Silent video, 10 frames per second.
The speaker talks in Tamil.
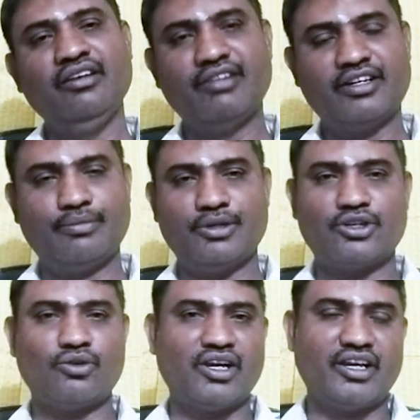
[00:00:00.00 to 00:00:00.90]
வெற்றி
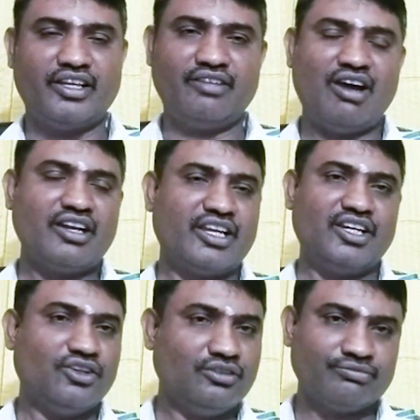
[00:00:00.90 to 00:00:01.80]
பெற்றுக்குவாங்க அதை
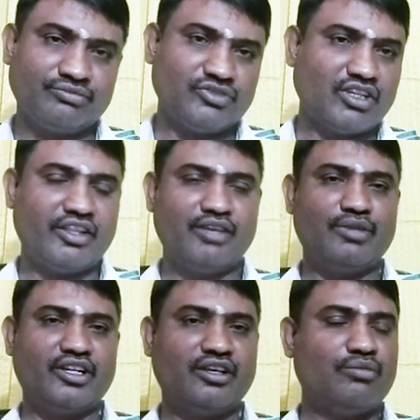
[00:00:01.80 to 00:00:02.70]
வாழ்க்கையிலையும் அதே
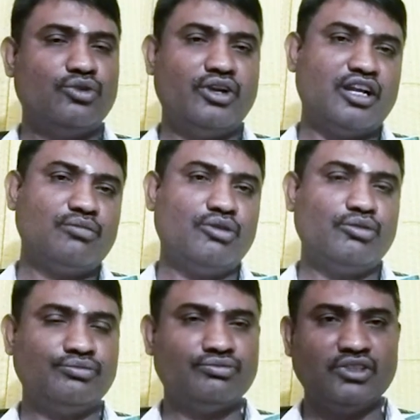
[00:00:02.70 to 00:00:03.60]
மாதிரி தான் முன்
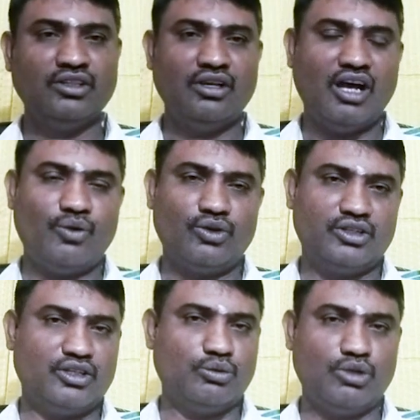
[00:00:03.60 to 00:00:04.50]
அனுபவம்
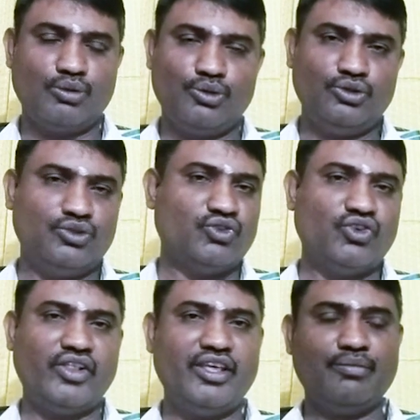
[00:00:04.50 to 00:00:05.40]
அவங்களுக்கு உதவும்
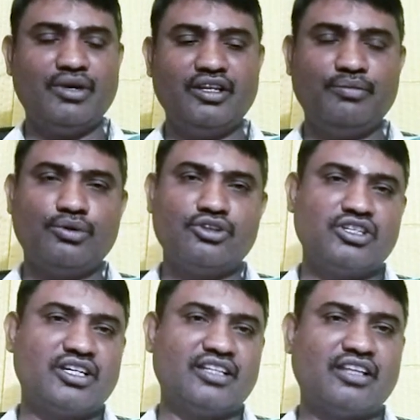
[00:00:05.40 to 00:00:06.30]
அதே மாதிரி
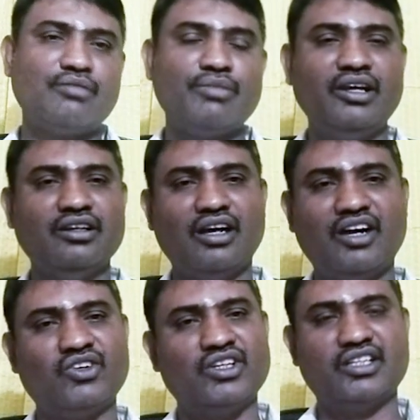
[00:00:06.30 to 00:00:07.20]
புரிஞ்சுக்கிற தன்மை
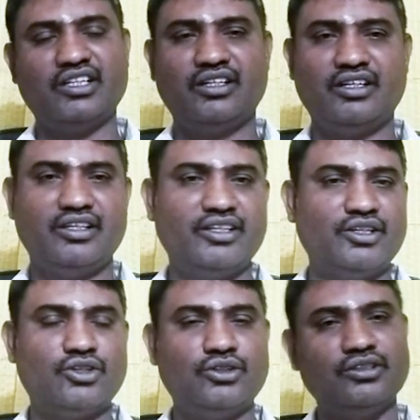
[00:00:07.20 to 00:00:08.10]
அவங்களுக்கு
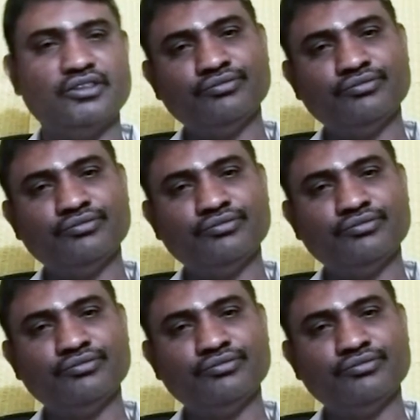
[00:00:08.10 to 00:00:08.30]
இருக்கும்